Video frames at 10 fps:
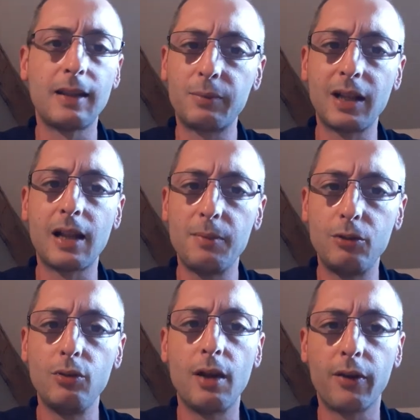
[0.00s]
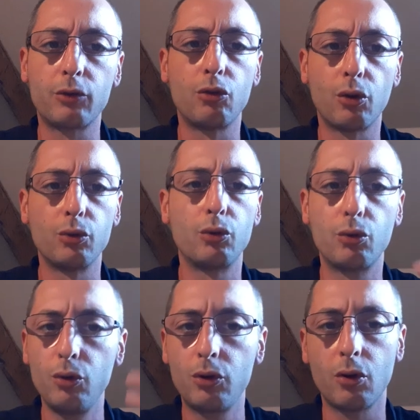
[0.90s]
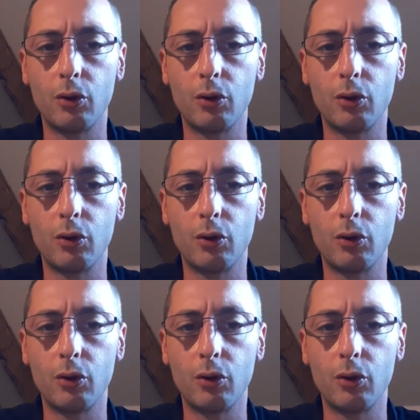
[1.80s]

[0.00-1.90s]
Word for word: Tu as peut-être l'habitude d'avoir ce genre de truc.